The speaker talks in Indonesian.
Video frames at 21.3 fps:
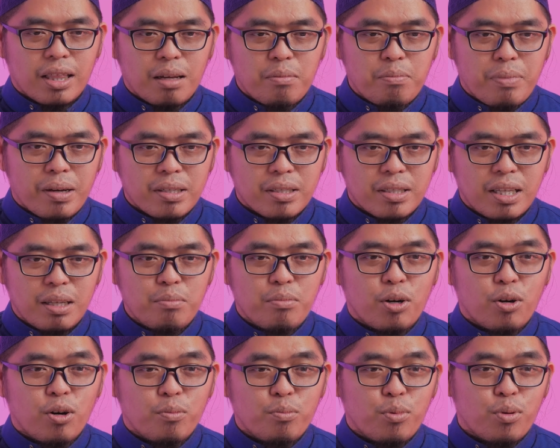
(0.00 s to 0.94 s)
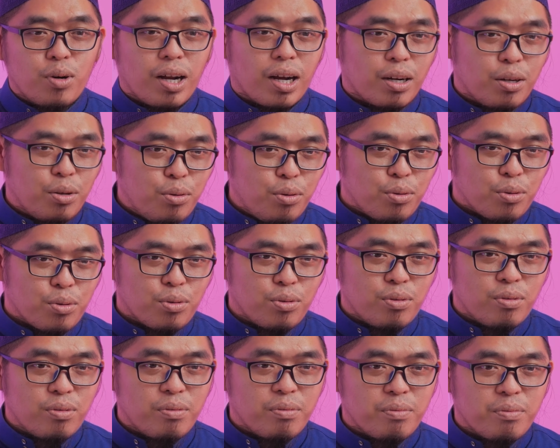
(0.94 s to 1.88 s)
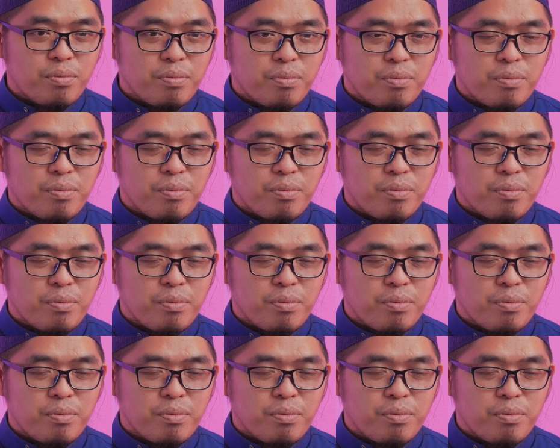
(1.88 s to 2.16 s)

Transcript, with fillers: kita pasti bawa pulang dulu.